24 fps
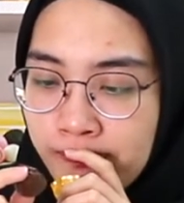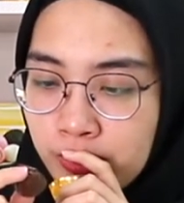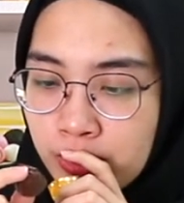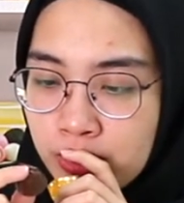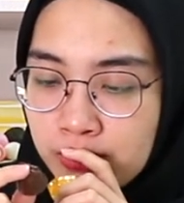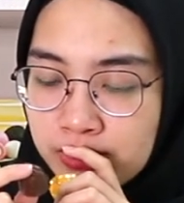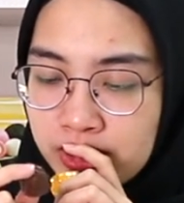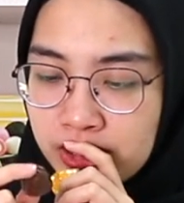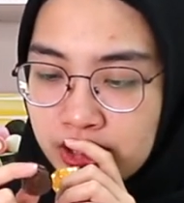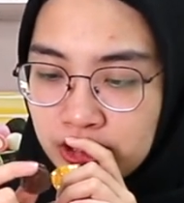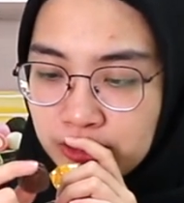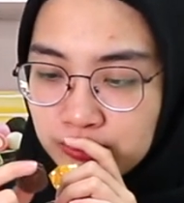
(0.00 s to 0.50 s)
oh
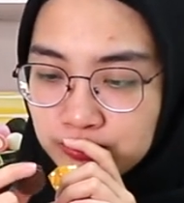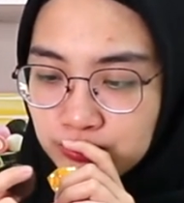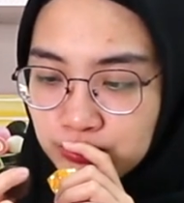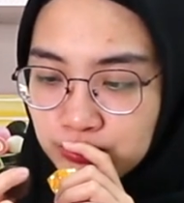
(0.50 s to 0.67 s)
my god